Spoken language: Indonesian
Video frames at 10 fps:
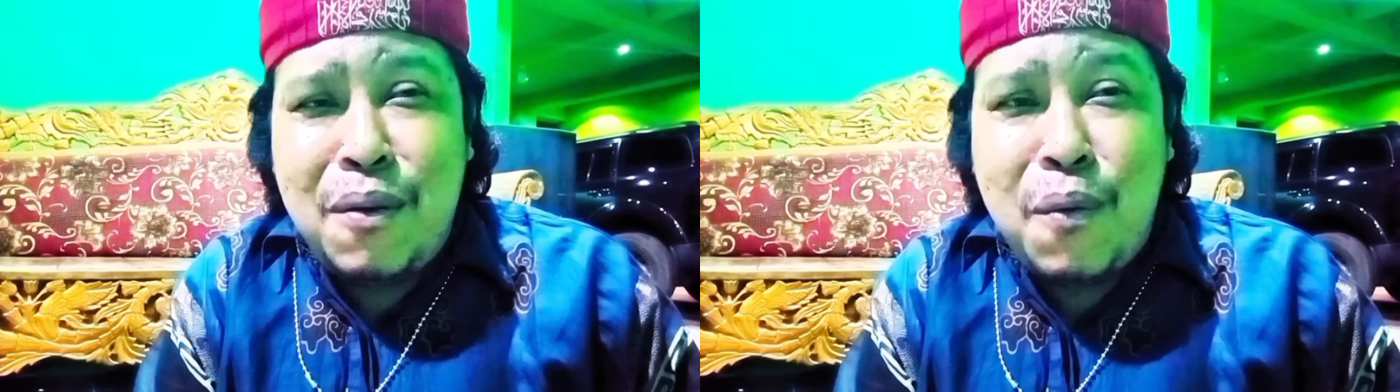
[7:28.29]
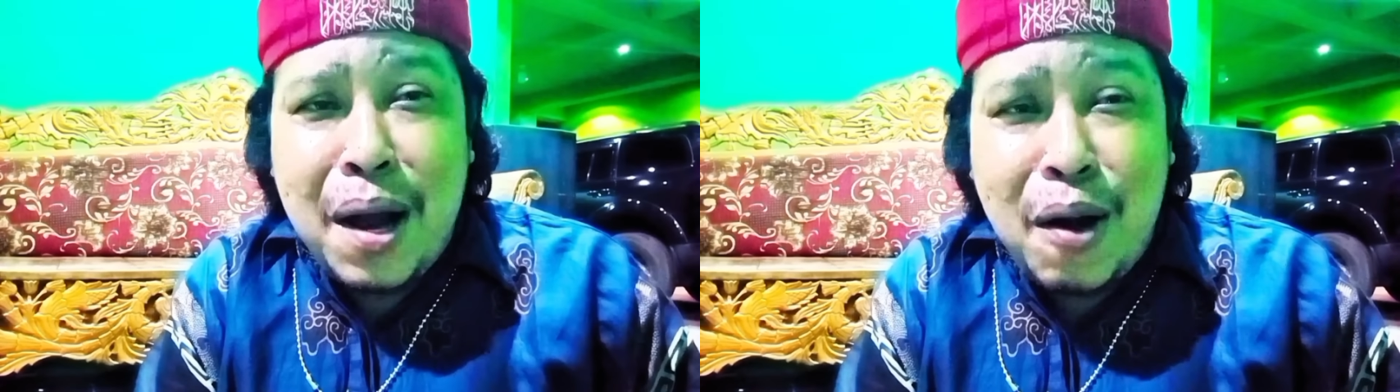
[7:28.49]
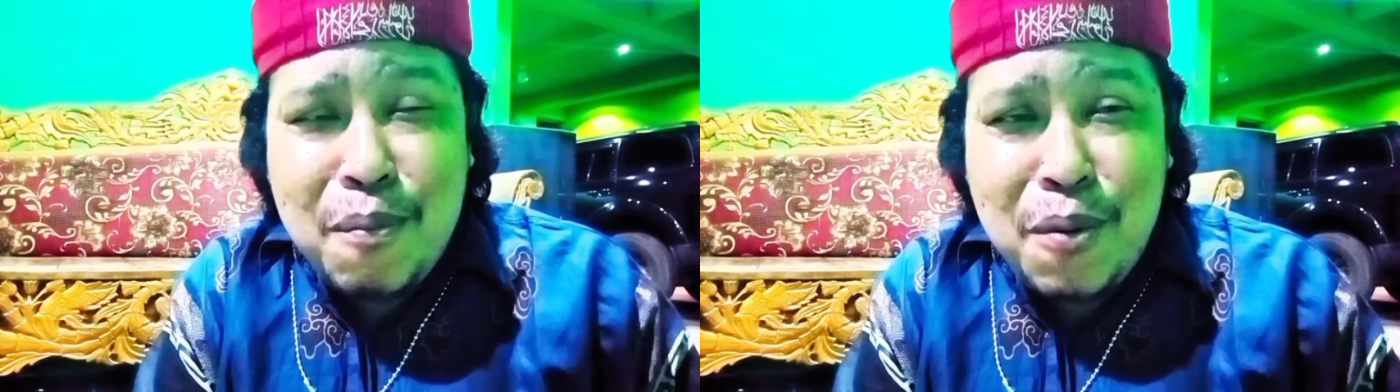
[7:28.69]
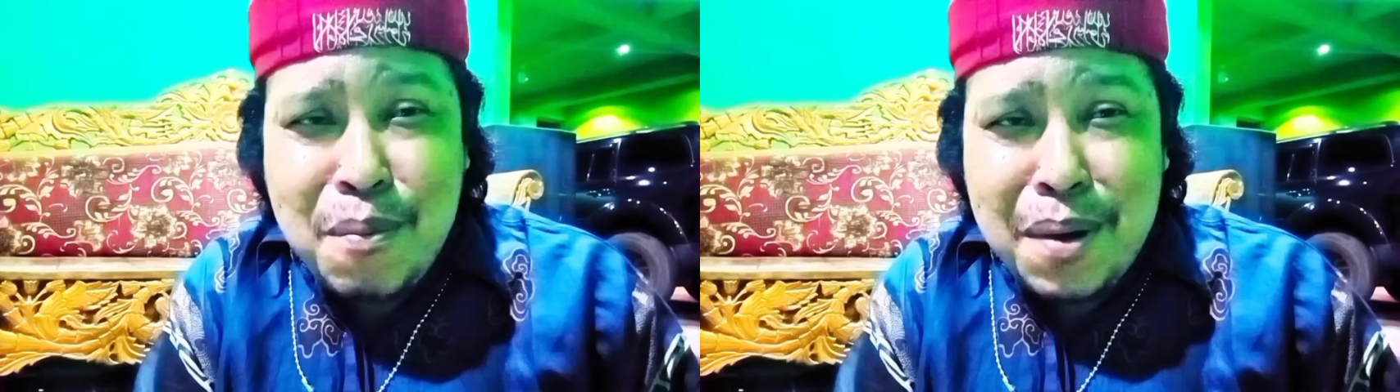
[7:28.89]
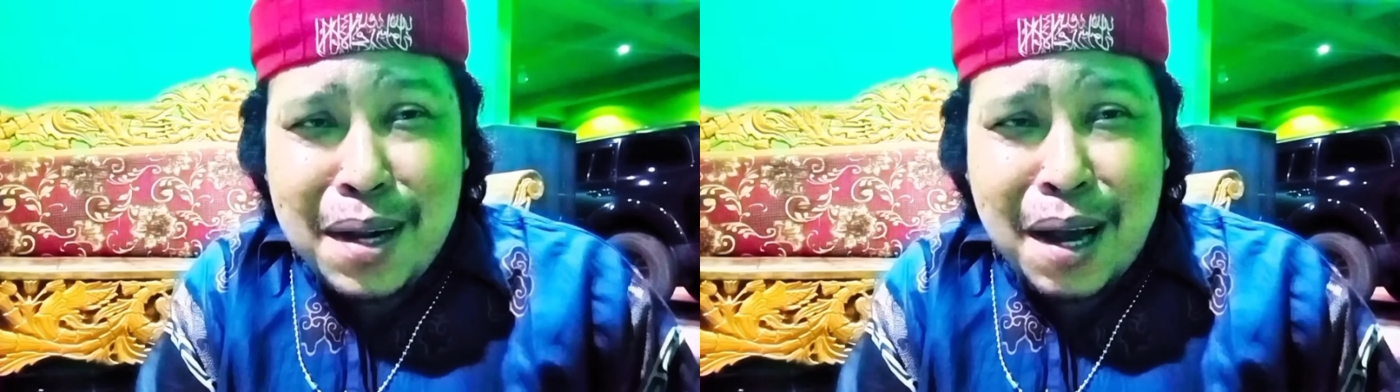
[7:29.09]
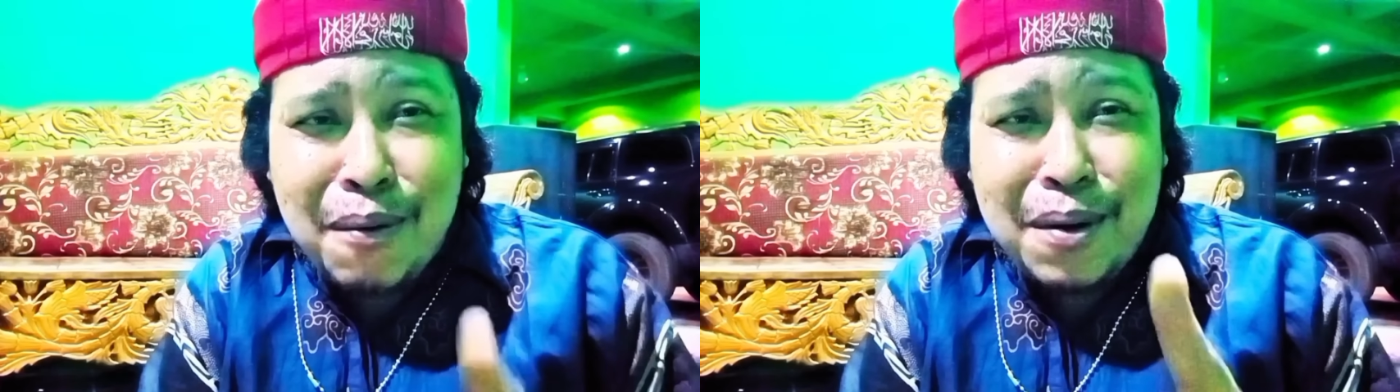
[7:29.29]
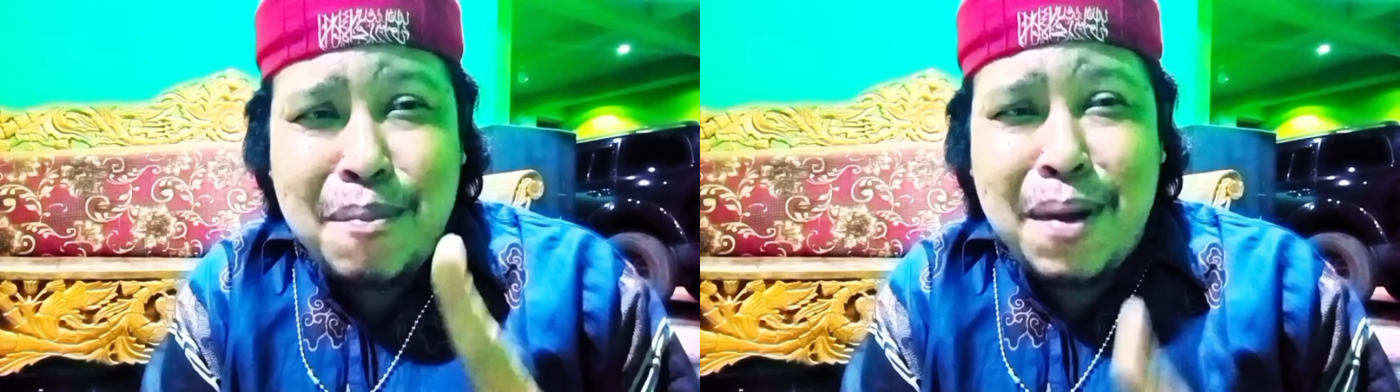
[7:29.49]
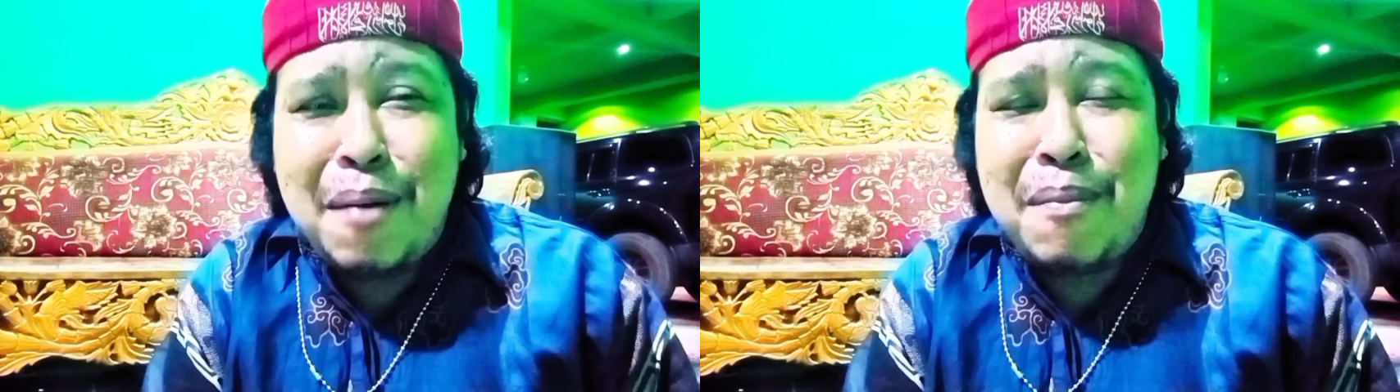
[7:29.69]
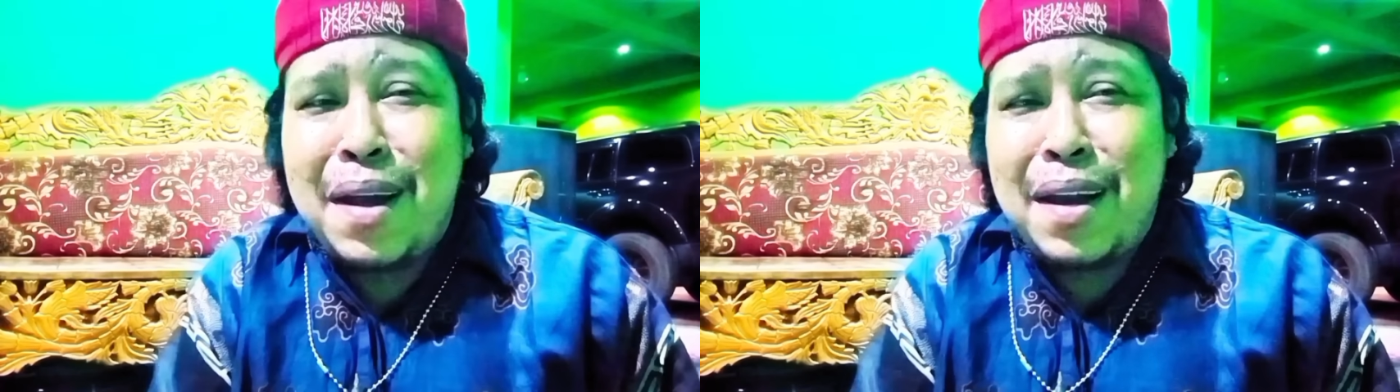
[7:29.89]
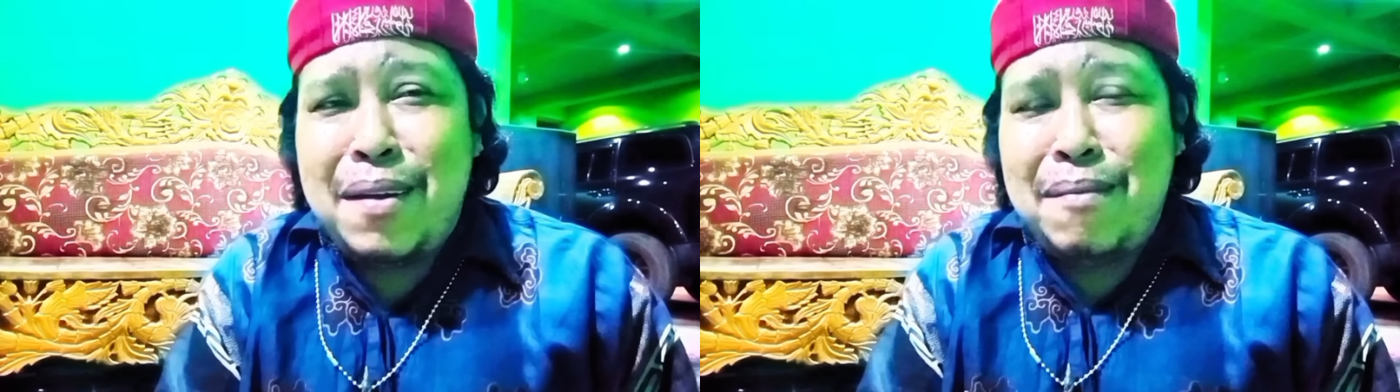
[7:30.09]
walaupun bertarung di malam
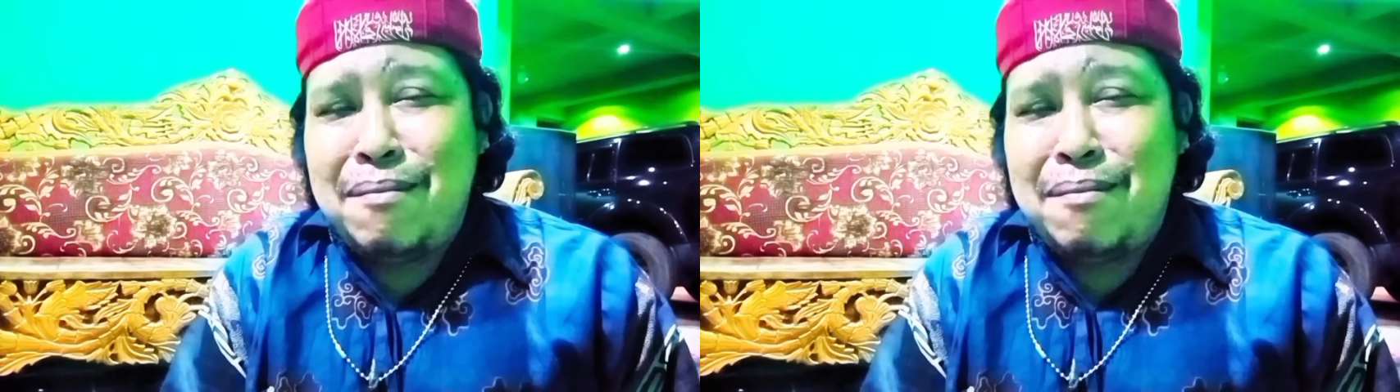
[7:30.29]
hari